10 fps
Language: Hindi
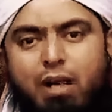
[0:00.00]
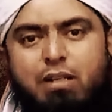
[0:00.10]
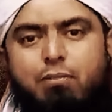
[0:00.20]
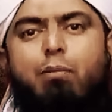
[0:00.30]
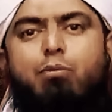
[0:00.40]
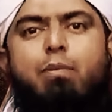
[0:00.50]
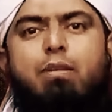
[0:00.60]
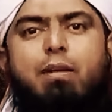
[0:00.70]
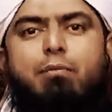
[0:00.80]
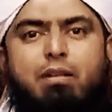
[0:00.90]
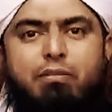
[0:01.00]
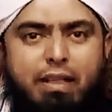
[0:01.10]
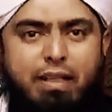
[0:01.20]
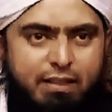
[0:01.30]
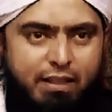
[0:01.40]
हाशिम आपको पता है
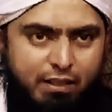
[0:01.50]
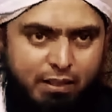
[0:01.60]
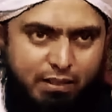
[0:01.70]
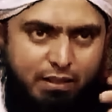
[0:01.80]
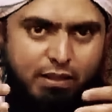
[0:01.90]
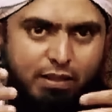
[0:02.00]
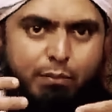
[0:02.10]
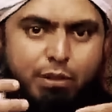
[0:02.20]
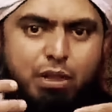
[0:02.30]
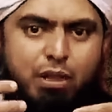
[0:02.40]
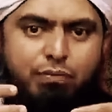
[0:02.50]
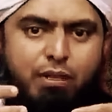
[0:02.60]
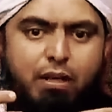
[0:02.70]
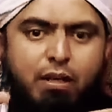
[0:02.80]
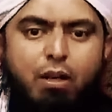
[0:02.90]
मतवली थे काबा शरीफ
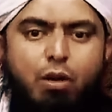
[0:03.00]
के